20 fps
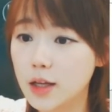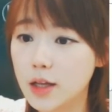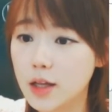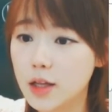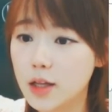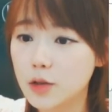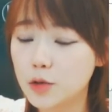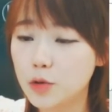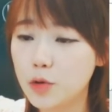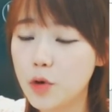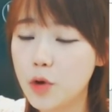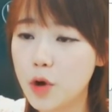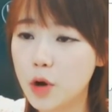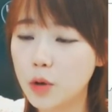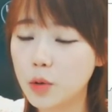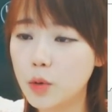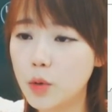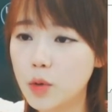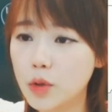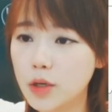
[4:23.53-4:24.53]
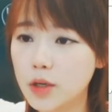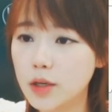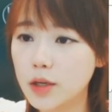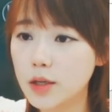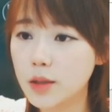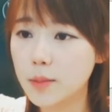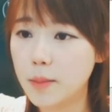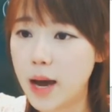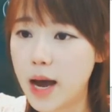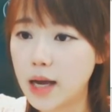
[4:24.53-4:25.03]
주요
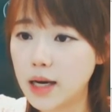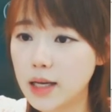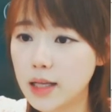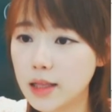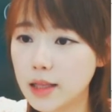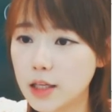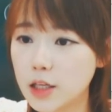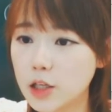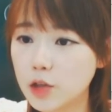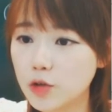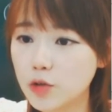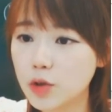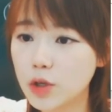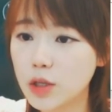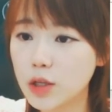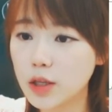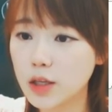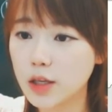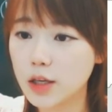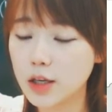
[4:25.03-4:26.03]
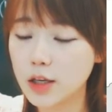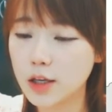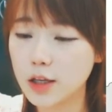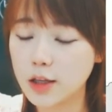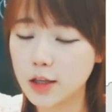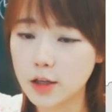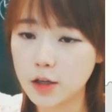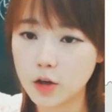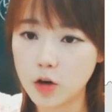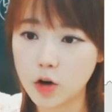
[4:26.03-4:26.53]
역로는 말이 뛸 수
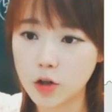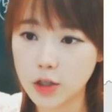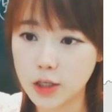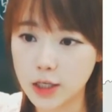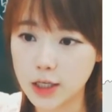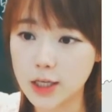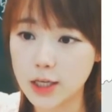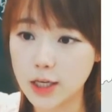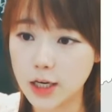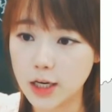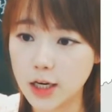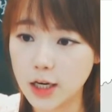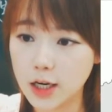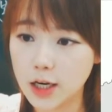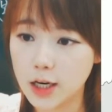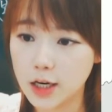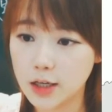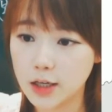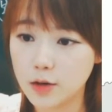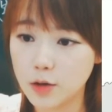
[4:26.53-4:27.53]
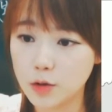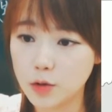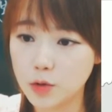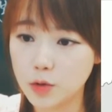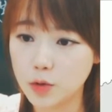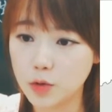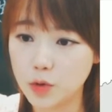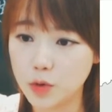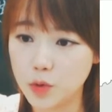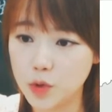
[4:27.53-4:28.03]
있는 그런 길 그런
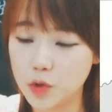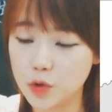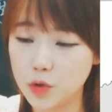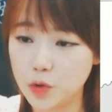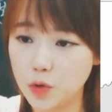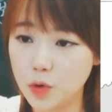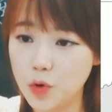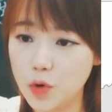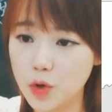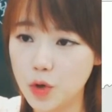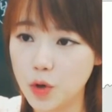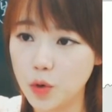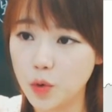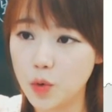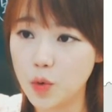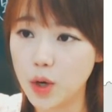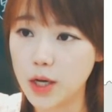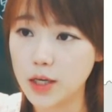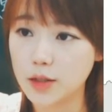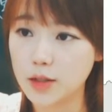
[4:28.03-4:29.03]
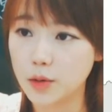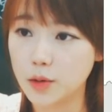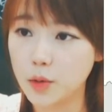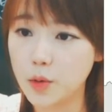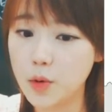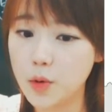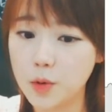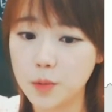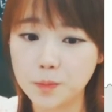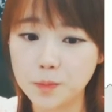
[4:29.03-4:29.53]
쪽 위주로 역로가
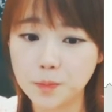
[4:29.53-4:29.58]
있었고